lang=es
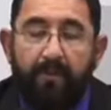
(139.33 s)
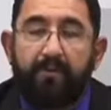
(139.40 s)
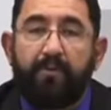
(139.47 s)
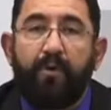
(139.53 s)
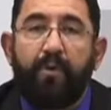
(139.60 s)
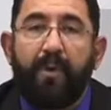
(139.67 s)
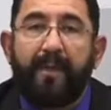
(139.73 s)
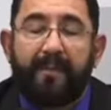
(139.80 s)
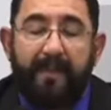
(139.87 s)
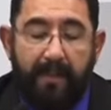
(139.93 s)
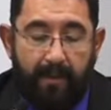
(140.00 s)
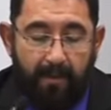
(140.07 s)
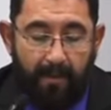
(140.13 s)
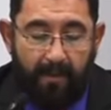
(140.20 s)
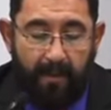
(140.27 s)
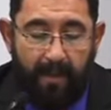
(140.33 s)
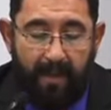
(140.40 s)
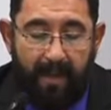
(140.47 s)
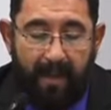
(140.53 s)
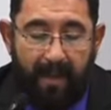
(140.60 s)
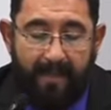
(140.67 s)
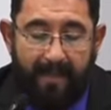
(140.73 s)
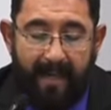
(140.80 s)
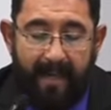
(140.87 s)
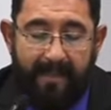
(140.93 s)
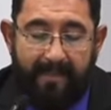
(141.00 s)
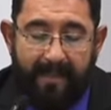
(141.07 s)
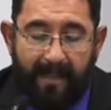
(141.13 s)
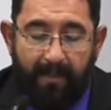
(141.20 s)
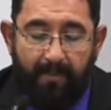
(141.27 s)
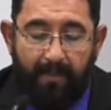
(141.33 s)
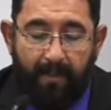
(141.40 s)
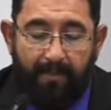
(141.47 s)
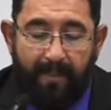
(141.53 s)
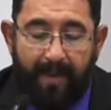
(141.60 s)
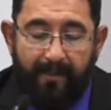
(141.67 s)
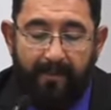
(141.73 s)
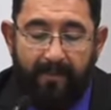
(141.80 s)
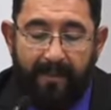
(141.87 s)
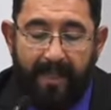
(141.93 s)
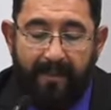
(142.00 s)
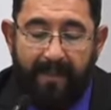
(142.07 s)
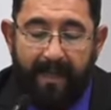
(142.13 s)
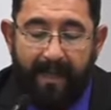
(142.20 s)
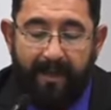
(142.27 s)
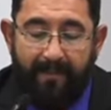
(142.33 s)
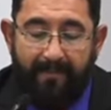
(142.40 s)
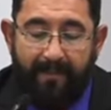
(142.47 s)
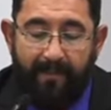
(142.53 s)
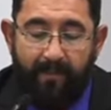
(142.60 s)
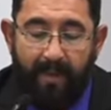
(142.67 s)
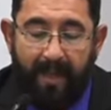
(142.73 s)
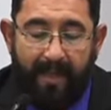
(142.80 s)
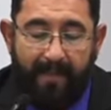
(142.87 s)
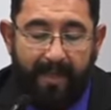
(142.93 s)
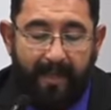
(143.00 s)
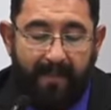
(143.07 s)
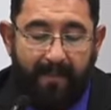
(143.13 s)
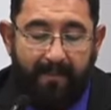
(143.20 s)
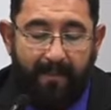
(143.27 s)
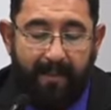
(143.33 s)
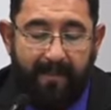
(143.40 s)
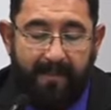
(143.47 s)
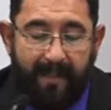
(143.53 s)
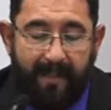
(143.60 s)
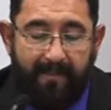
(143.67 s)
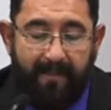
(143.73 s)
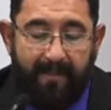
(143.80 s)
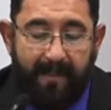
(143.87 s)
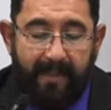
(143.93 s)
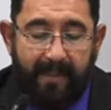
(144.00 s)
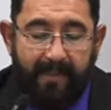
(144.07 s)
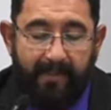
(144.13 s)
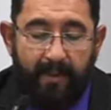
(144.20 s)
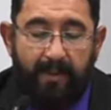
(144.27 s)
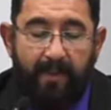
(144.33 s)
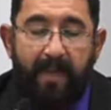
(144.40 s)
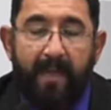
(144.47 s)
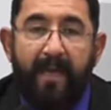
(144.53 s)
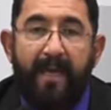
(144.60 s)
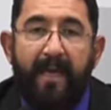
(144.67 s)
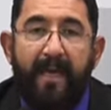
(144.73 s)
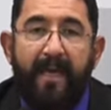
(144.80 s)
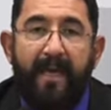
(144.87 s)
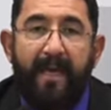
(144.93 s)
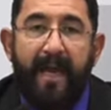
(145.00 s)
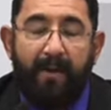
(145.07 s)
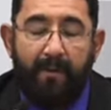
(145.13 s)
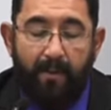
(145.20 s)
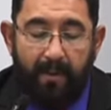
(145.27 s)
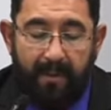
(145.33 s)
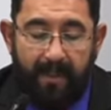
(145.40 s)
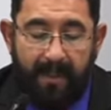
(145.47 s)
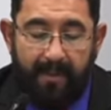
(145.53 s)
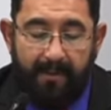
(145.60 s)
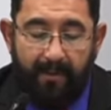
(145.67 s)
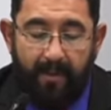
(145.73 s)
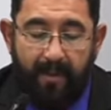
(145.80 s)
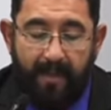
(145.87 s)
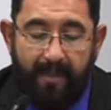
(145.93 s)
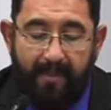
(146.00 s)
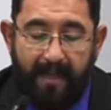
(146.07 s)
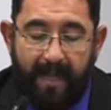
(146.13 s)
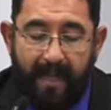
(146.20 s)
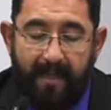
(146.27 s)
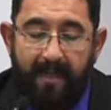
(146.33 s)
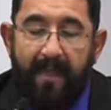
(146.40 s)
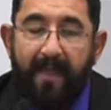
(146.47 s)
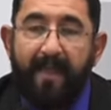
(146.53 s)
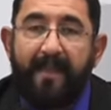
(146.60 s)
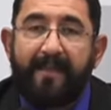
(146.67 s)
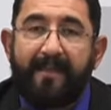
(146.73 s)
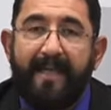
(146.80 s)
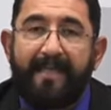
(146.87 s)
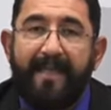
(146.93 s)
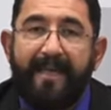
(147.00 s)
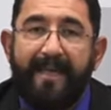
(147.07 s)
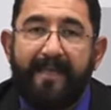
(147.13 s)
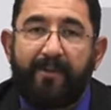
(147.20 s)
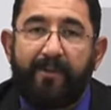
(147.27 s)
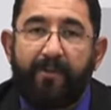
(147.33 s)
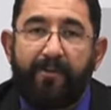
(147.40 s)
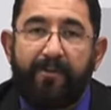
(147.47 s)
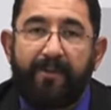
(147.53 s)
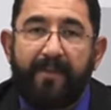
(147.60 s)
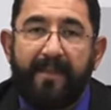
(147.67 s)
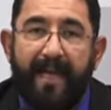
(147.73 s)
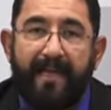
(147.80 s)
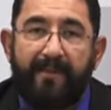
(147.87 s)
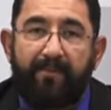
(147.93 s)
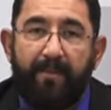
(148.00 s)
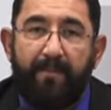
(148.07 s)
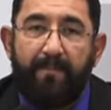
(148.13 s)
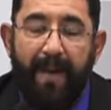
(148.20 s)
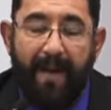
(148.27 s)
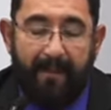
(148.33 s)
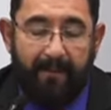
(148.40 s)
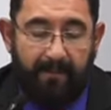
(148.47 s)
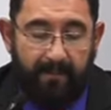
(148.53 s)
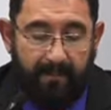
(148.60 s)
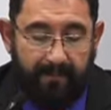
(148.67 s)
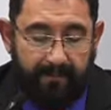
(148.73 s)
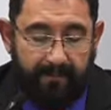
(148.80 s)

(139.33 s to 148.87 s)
Todo lo anterior realizado por personal de la Jefatura General de Policía de Investigación y la Coordinación General de Delitos de Alto Impacto.